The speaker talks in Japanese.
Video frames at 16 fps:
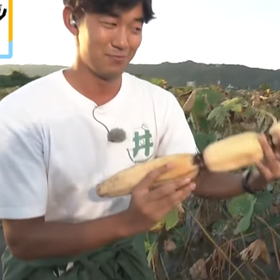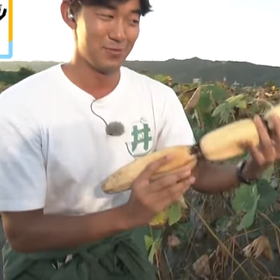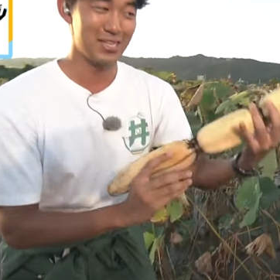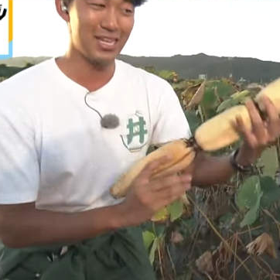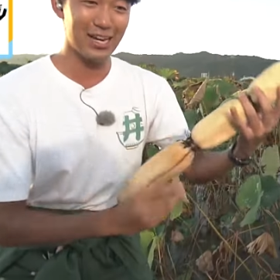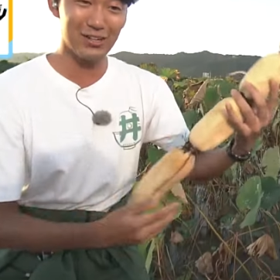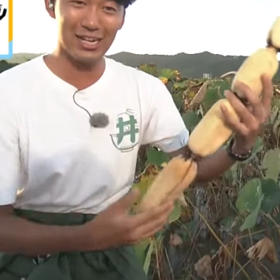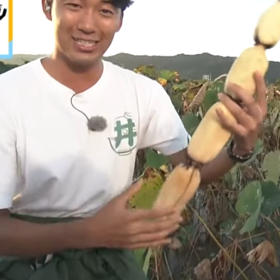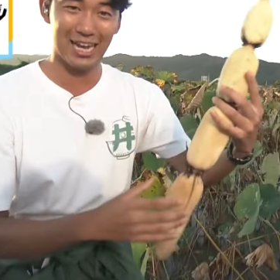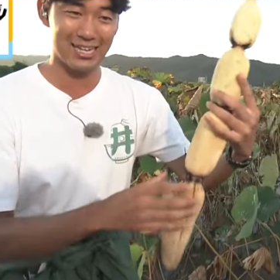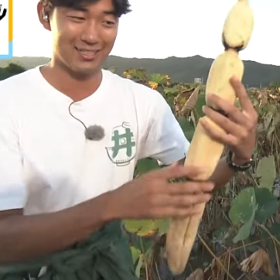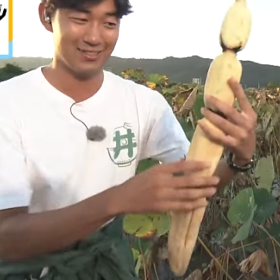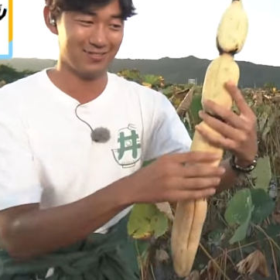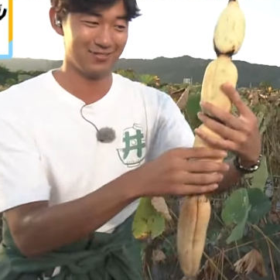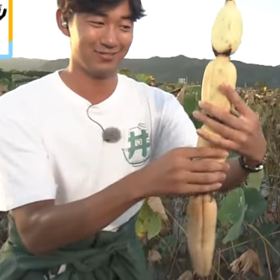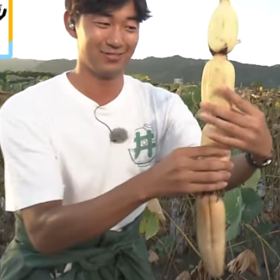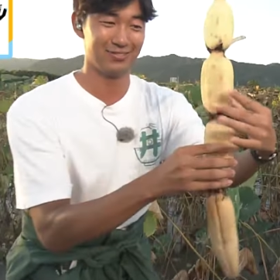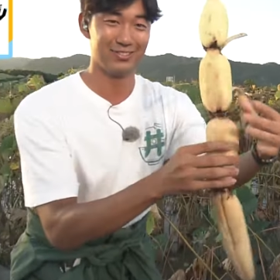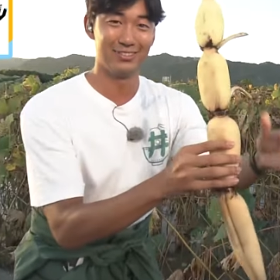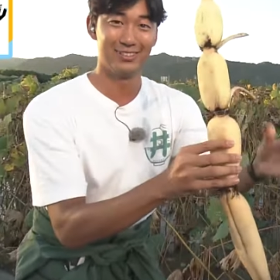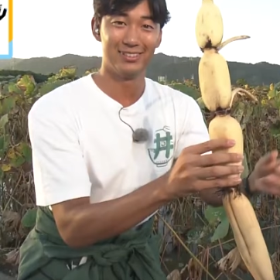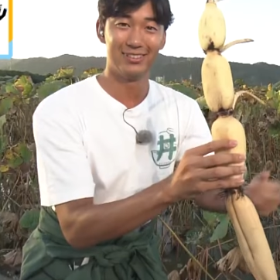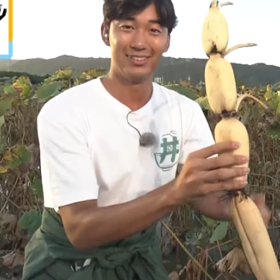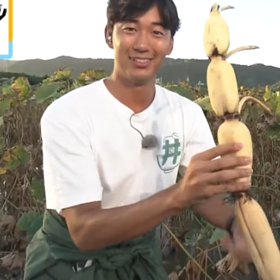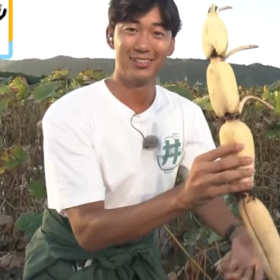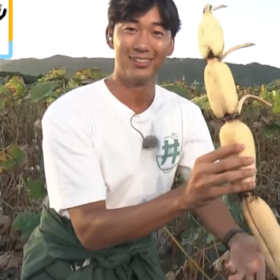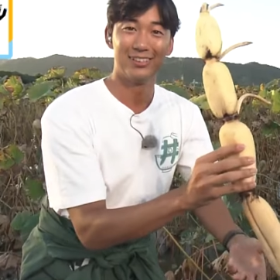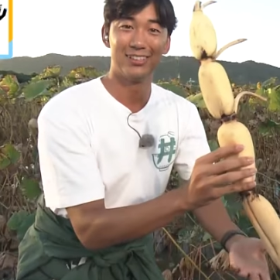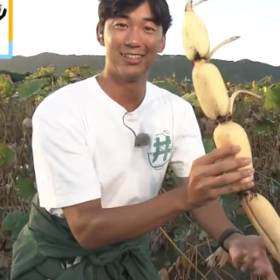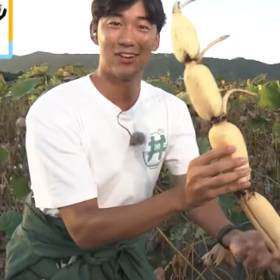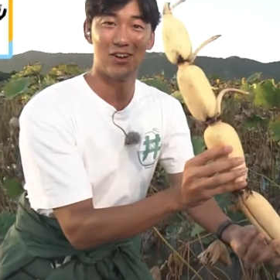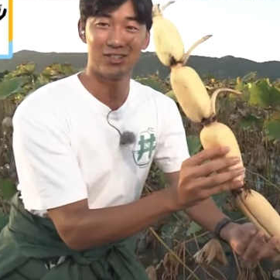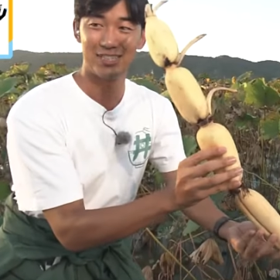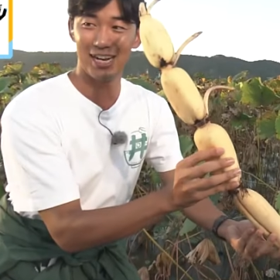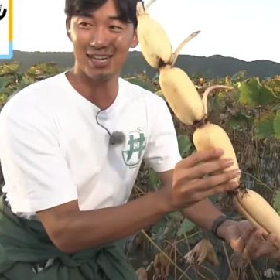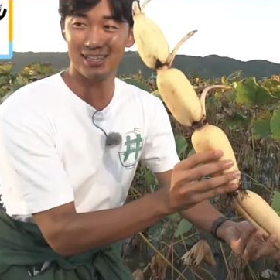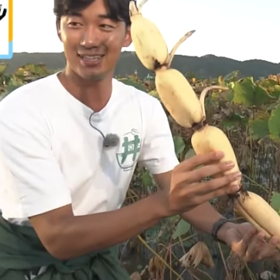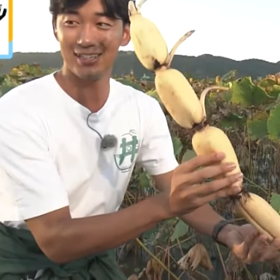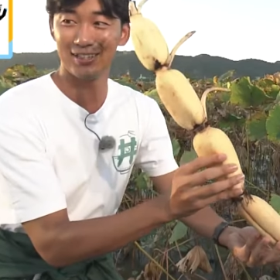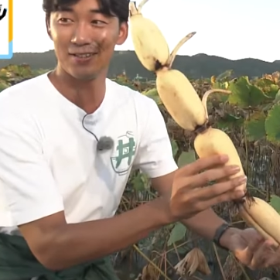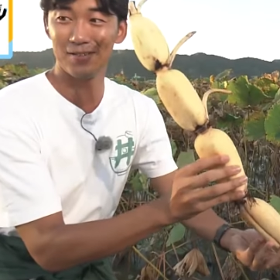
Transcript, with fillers: 見てください。こちら。